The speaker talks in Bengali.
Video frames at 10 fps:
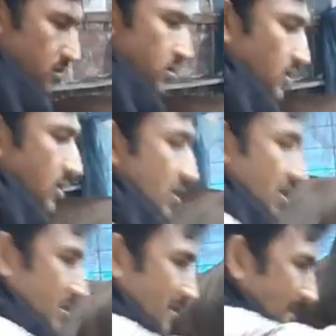যে এটা হস
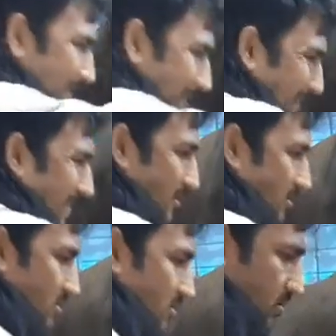পাইপ এটা সাধারণ
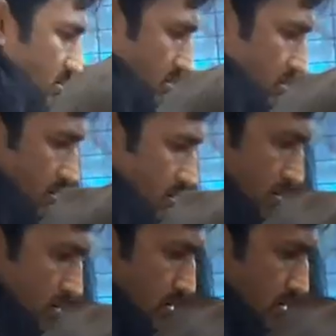আমাদের হাতের কাছে
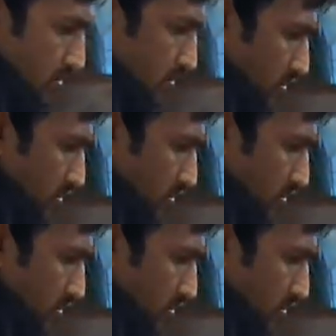পাওয়া যায়